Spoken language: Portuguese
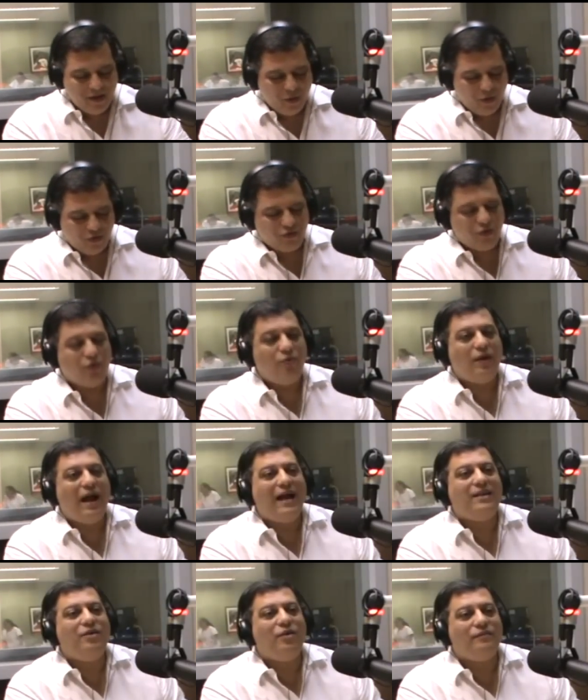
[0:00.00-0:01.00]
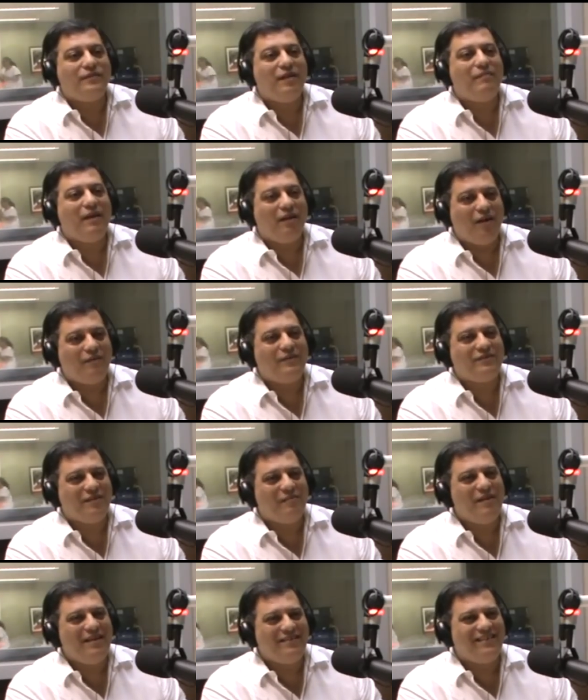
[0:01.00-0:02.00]
Gostou do Garden of the Beloved
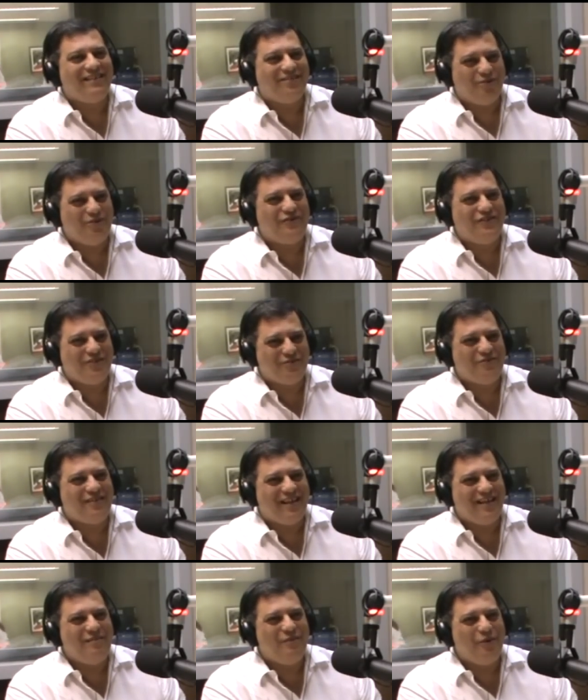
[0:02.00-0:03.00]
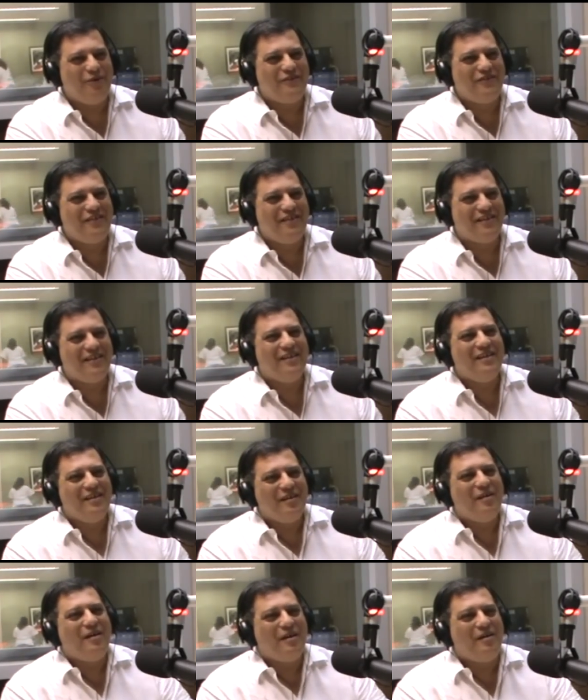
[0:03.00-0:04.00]
também, Jean? Dois discos aí hoje
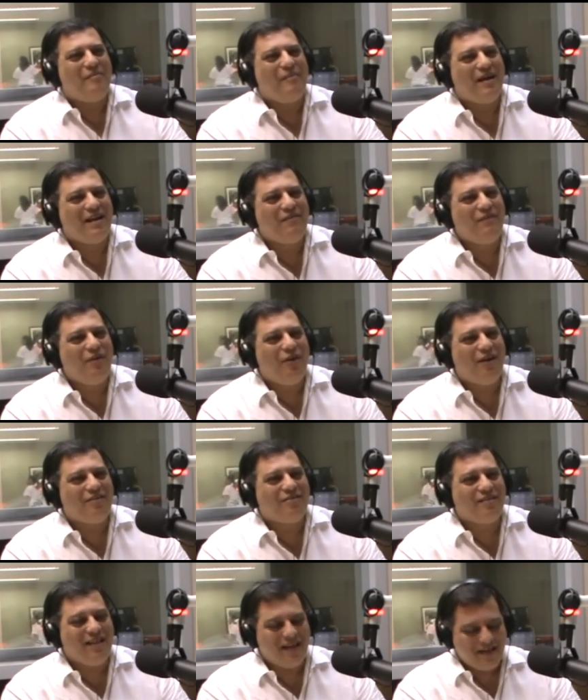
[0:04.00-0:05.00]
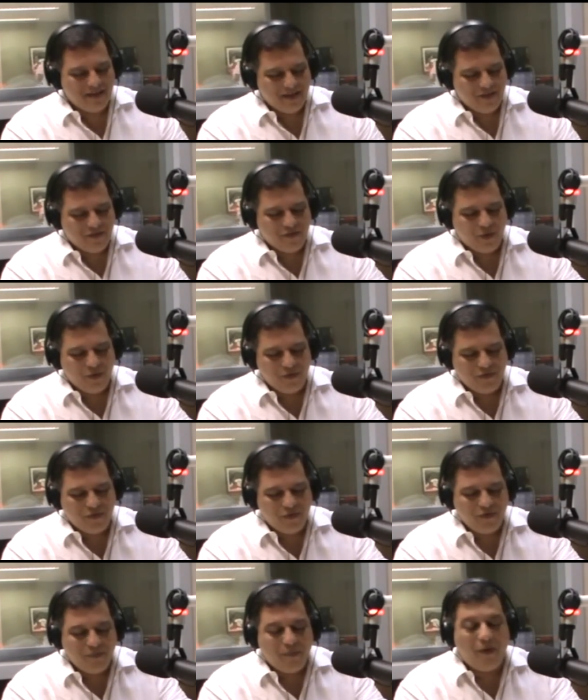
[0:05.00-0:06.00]
maravilhosos, né? Show,
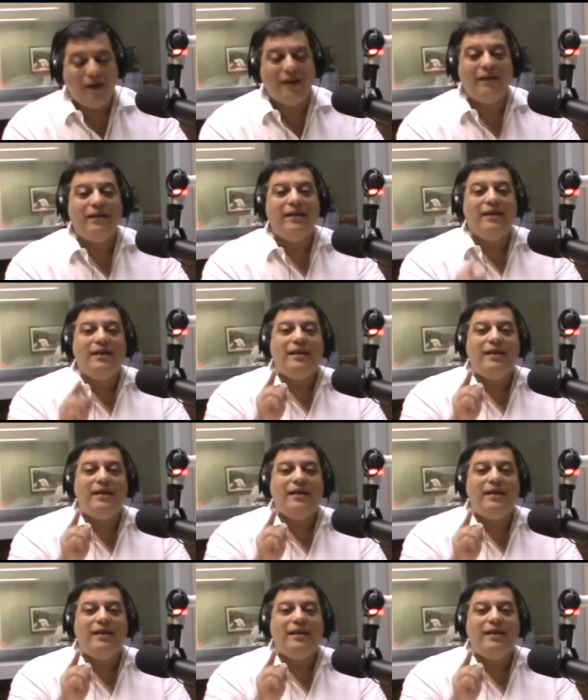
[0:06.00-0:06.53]
show de bola.